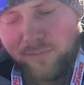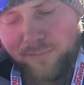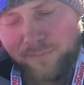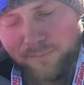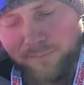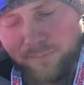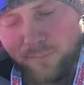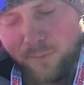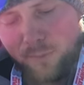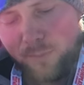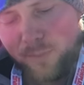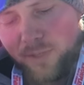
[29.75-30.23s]

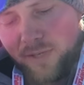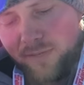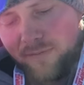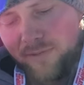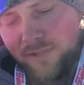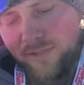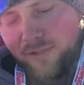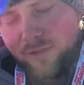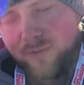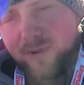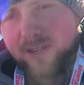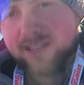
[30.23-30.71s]

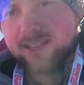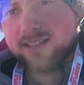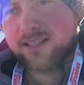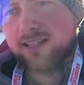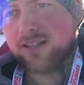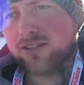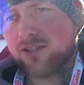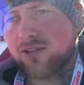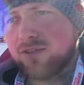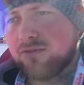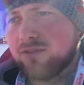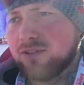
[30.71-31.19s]
poprawić numer
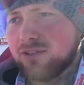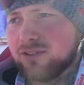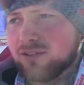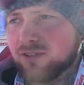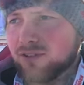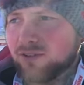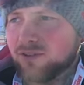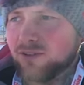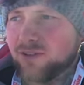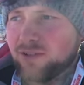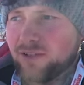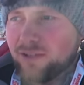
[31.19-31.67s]
startowy,
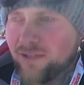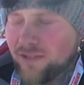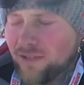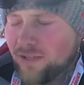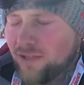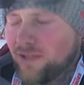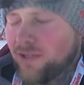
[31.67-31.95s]
trochę